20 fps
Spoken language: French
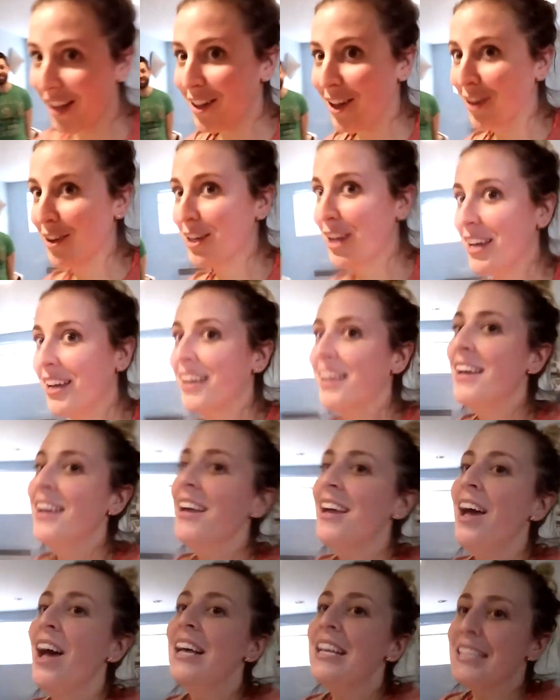donc,
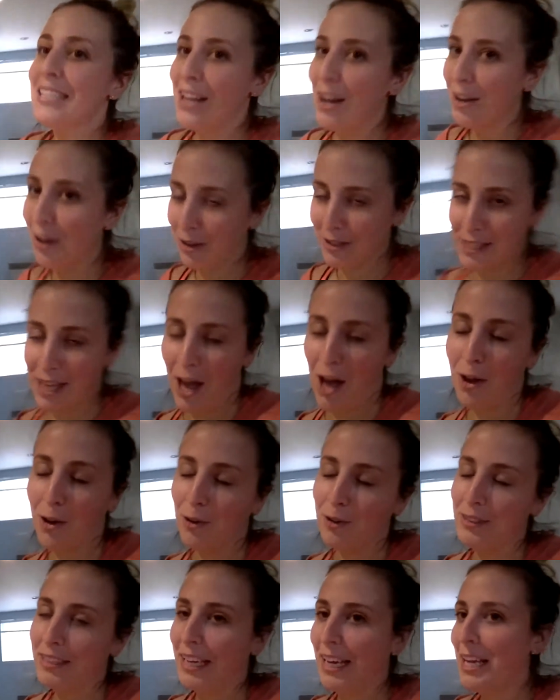c'est là qu'on s'est
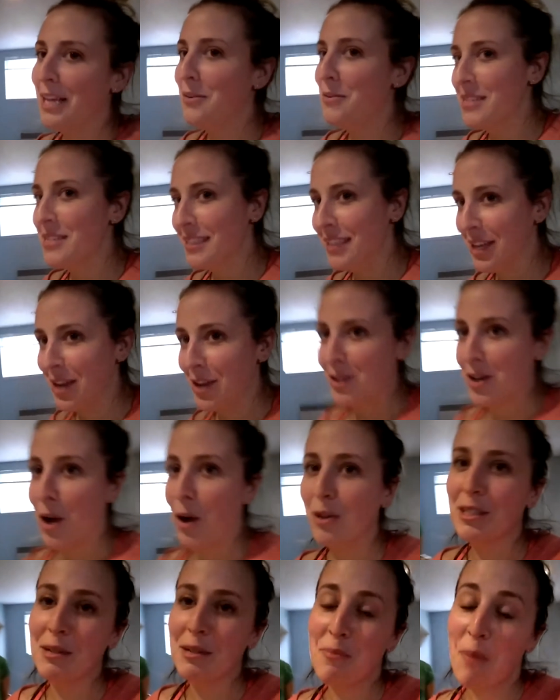rencontrés. Lui, c'était le
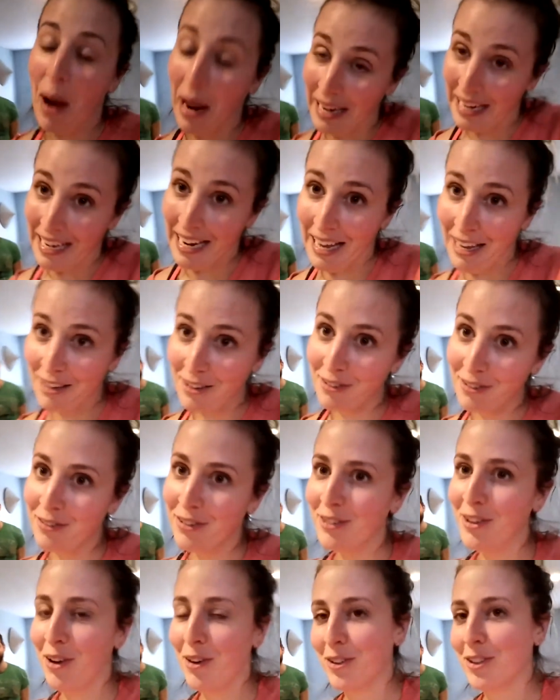coach et moi
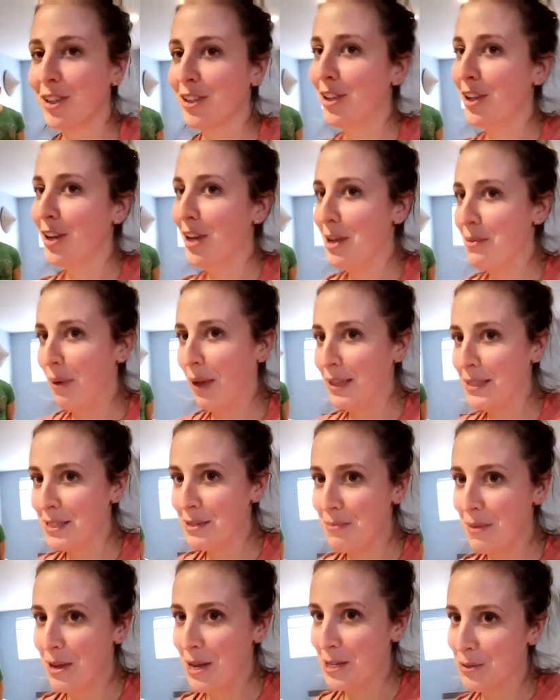l'élève. Donc, de là est
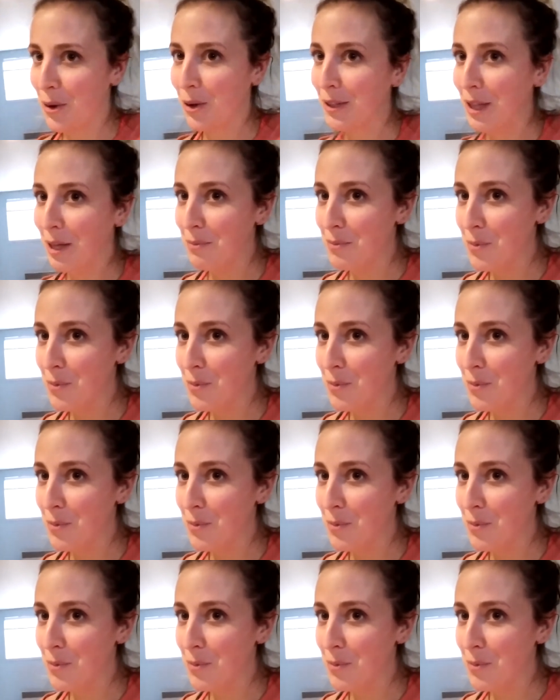partie une belle histoire